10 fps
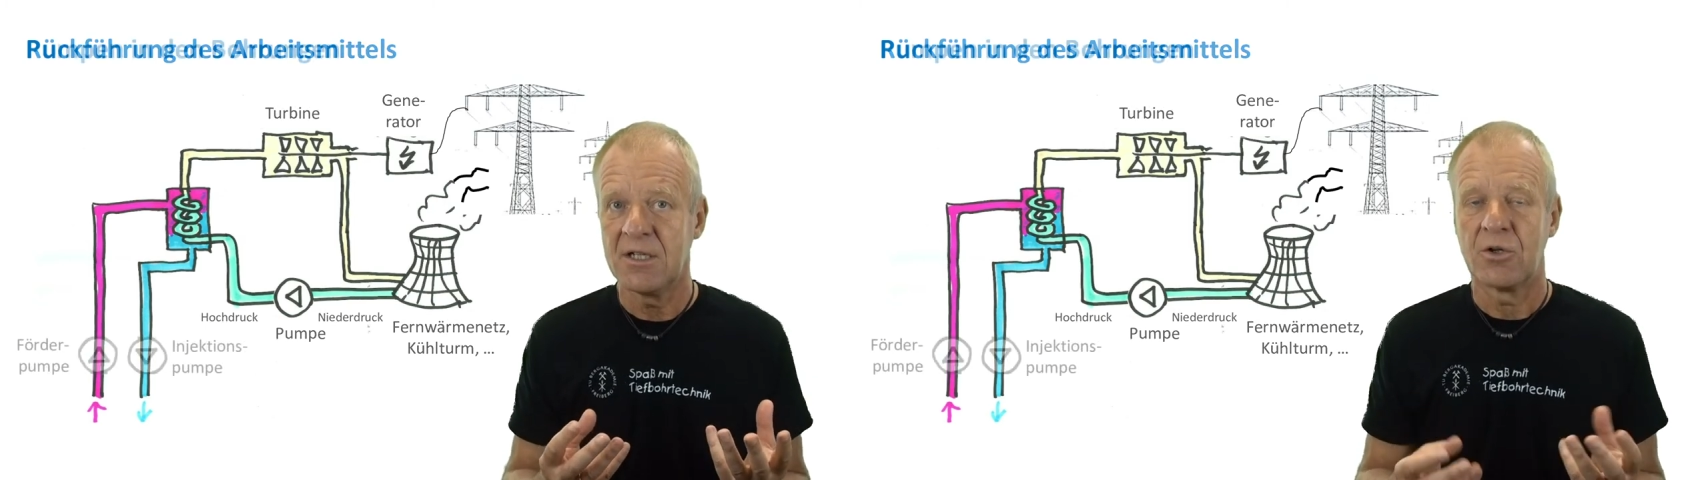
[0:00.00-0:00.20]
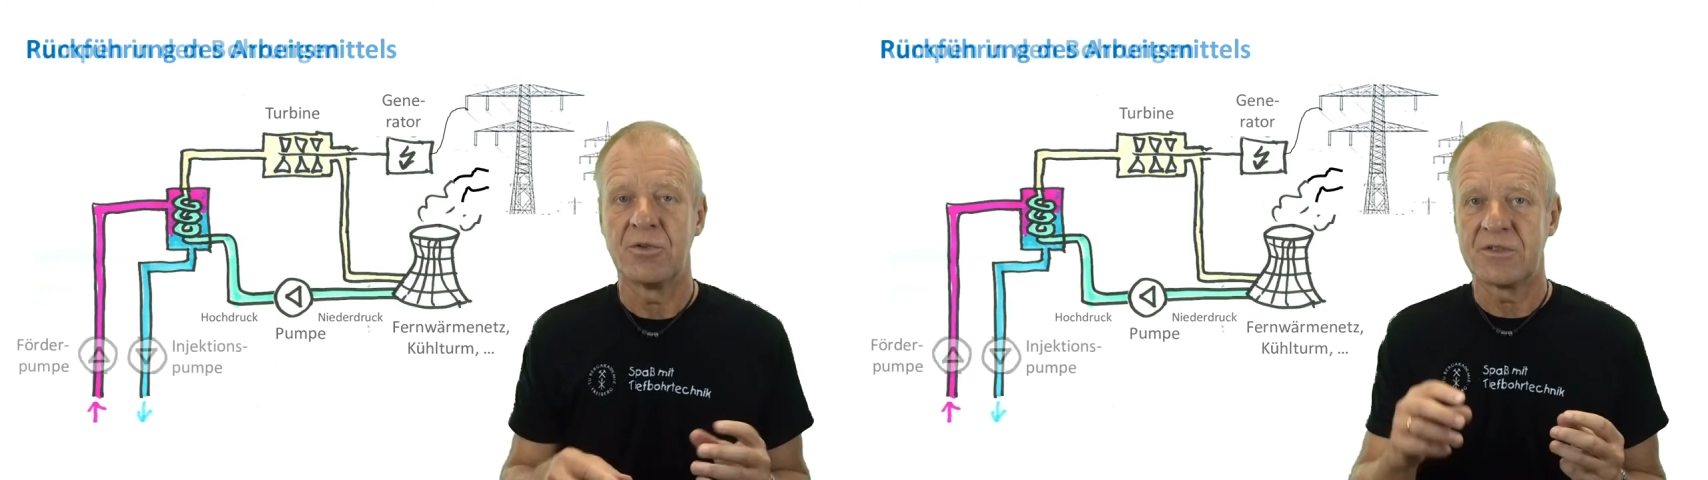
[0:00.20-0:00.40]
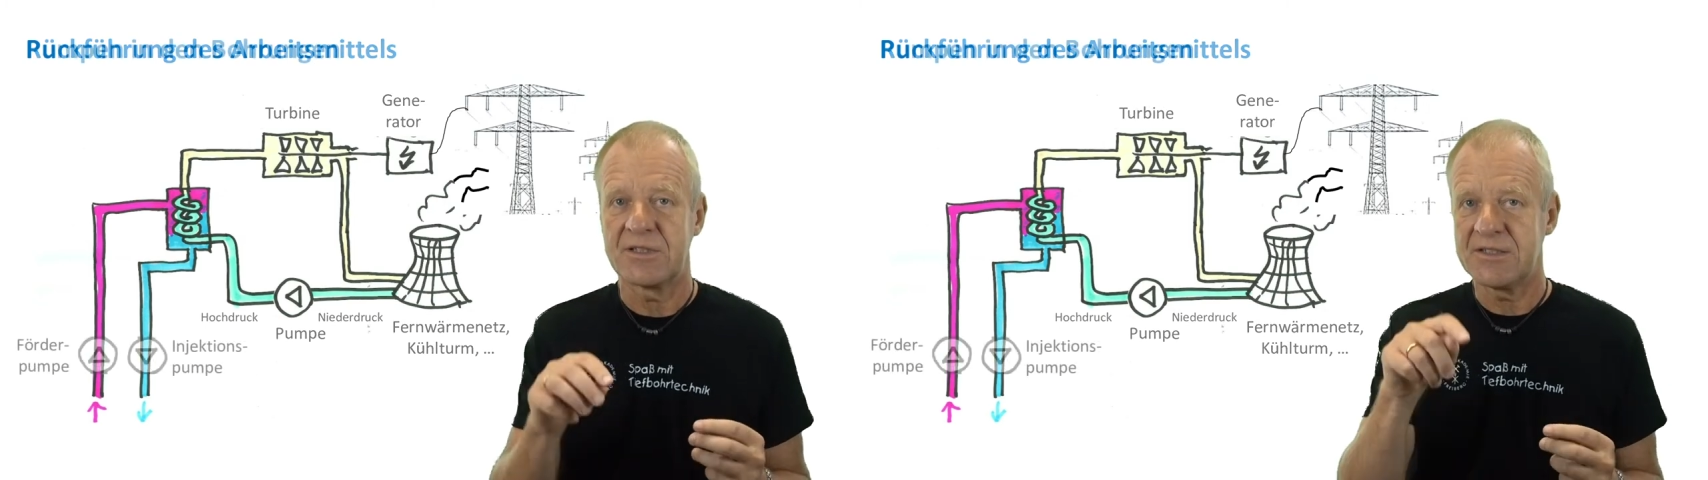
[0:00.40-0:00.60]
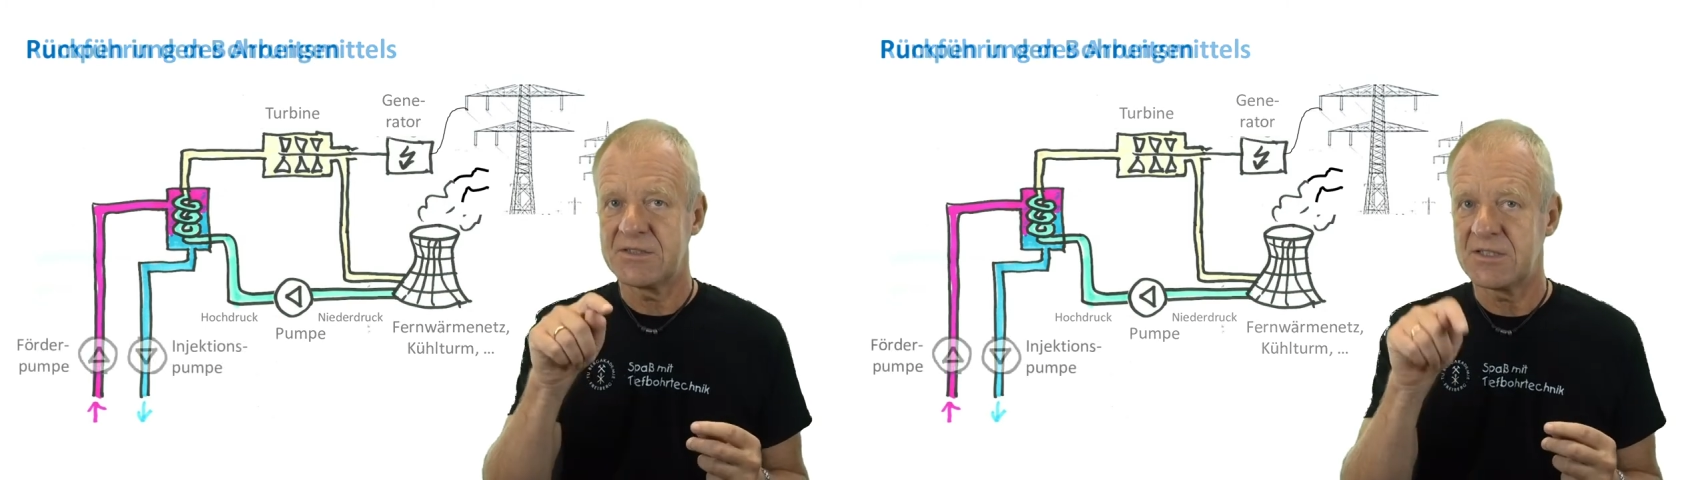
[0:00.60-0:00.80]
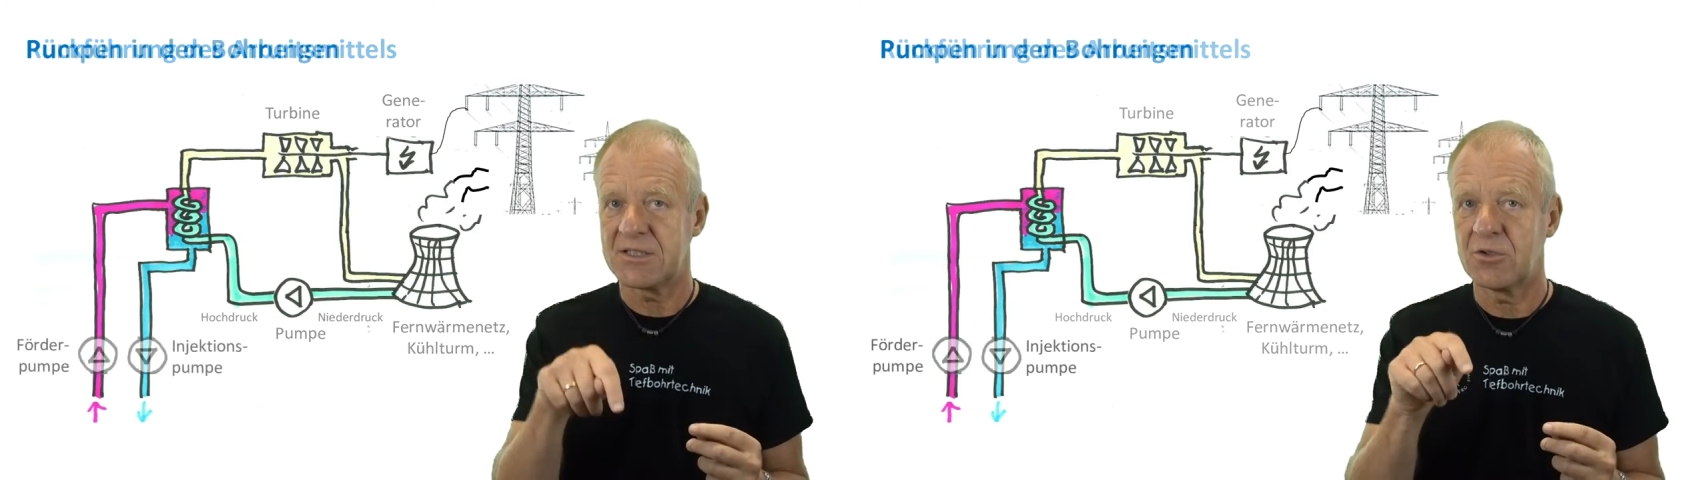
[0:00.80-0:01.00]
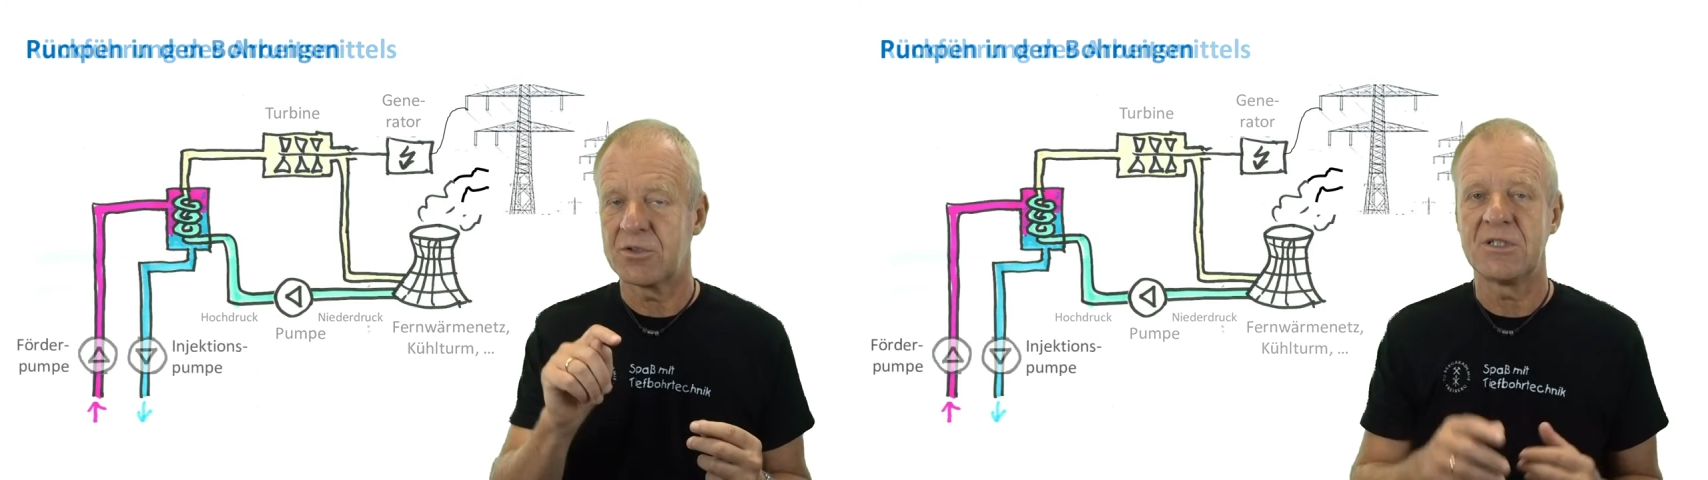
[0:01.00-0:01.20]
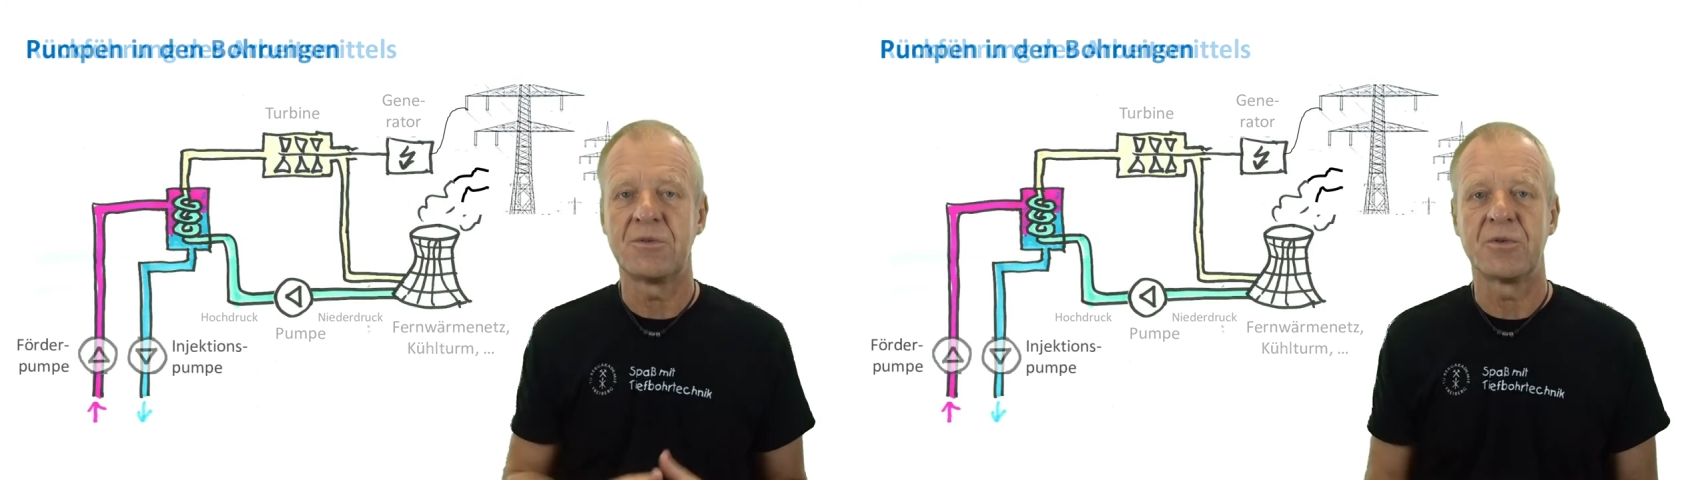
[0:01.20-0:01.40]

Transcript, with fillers: und es lässt sich auch nicht